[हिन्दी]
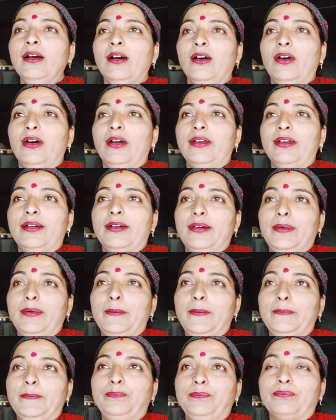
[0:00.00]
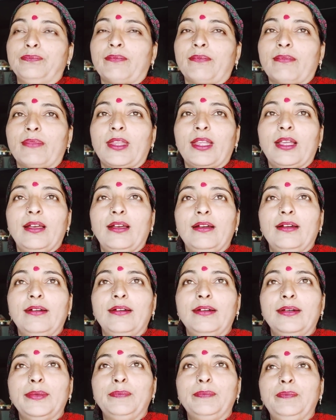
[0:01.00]
और आ,
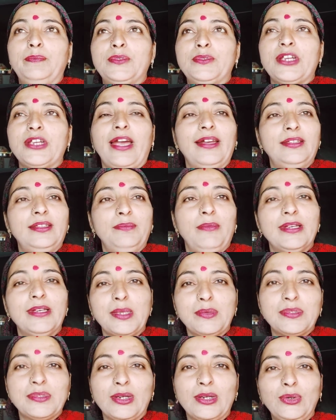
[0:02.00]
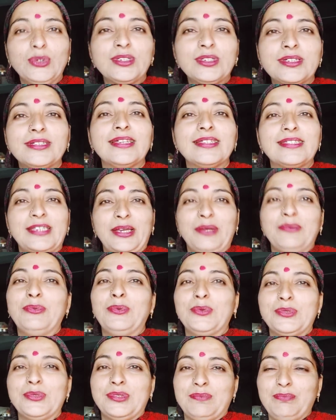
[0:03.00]
आ, शायद मैं सबसे खुश नसीब
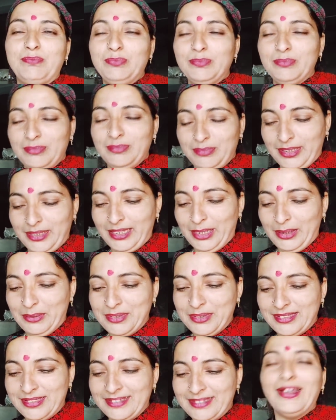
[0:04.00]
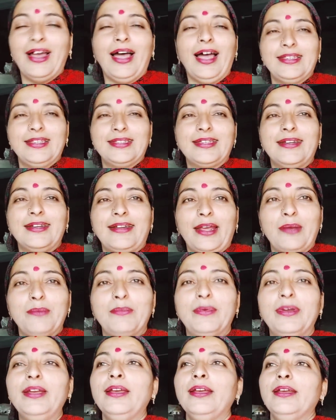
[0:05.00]
हूँ मतलब आज के टाइम
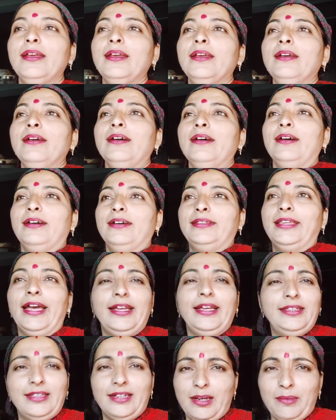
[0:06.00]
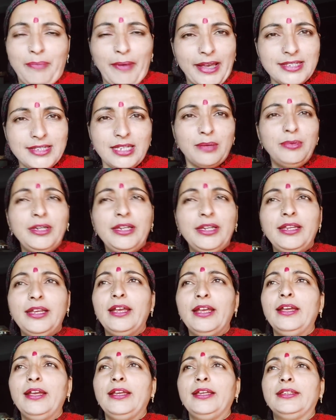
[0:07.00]
में ना इतना पैसा नहीं
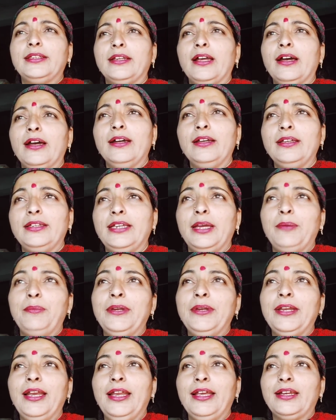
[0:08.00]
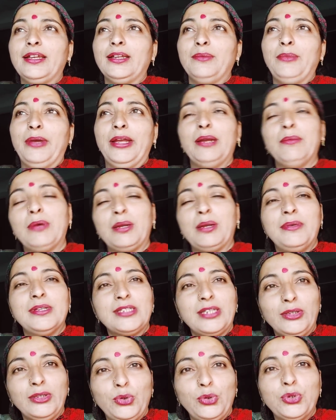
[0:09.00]
है इतना ये भी नहीं लेकिन मेरे मन में
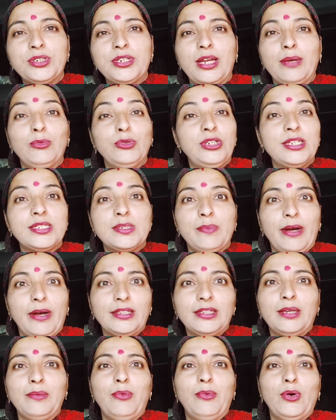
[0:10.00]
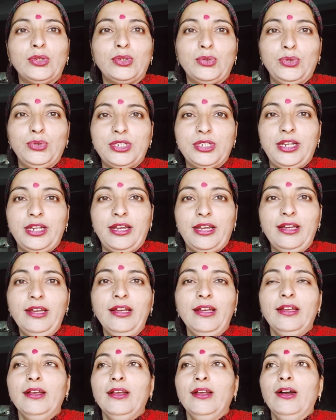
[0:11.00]
संतोष है मुझे इस बात की बहुत खुशी है
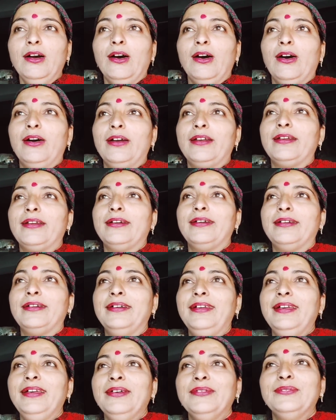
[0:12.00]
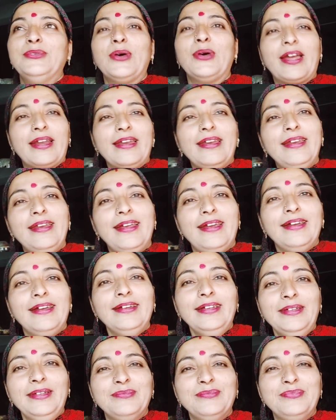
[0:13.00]
और वो कर रही
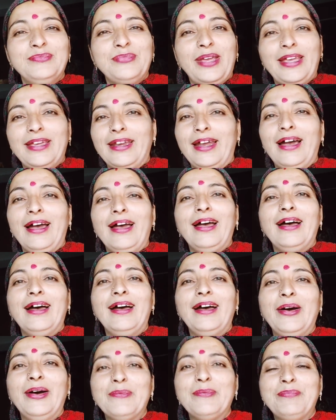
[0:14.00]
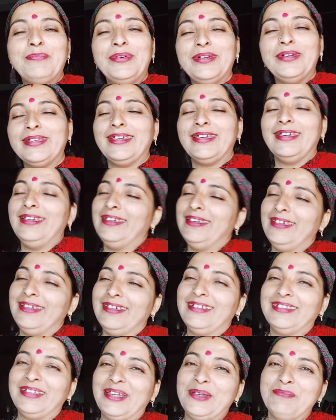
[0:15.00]
है मेरा आपकी
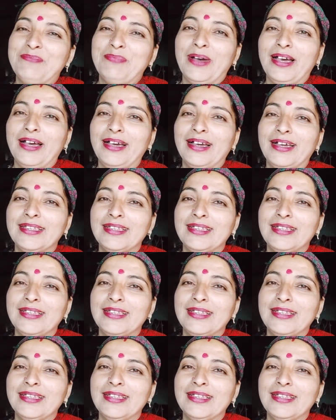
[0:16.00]
कृपा